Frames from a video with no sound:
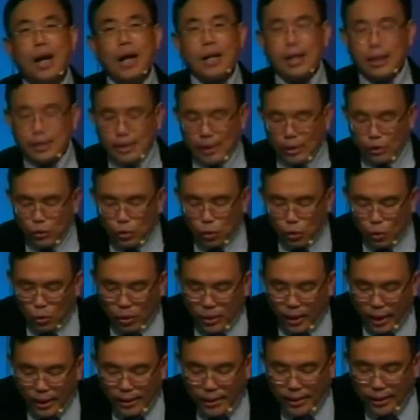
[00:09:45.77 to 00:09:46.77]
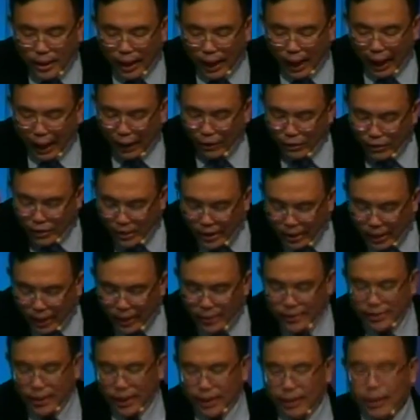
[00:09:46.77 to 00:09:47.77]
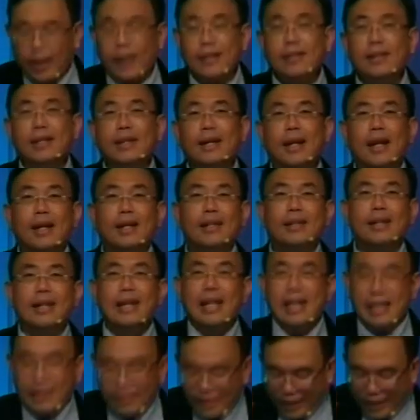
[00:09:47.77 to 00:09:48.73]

ada satu tugas yang harus dikerjakan dengan